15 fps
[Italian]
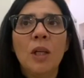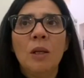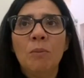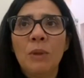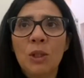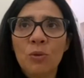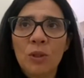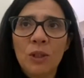
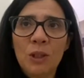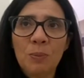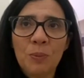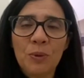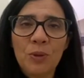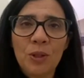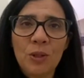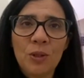messo a
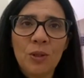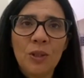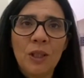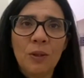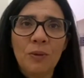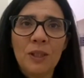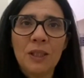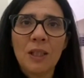
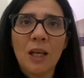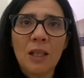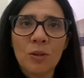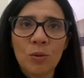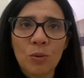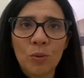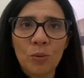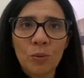disposizione questa
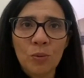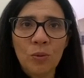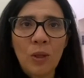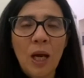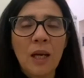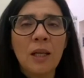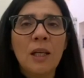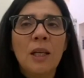struttura
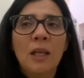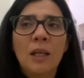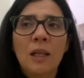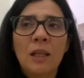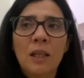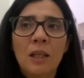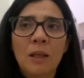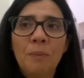struttura
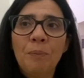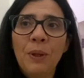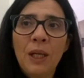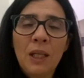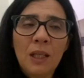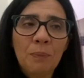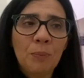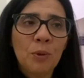eh,
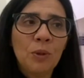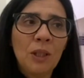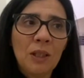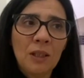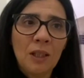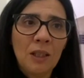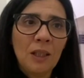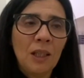per
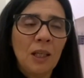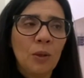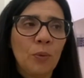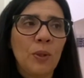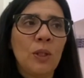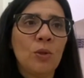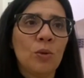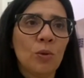poter tenere
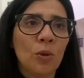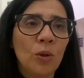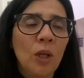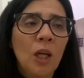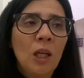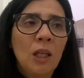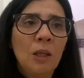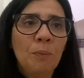
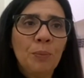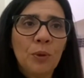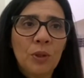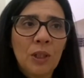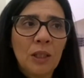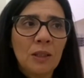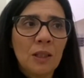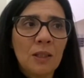questo
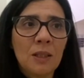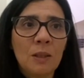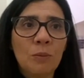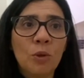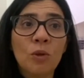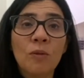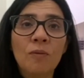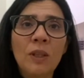
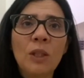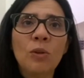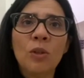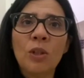importantissimo convegno.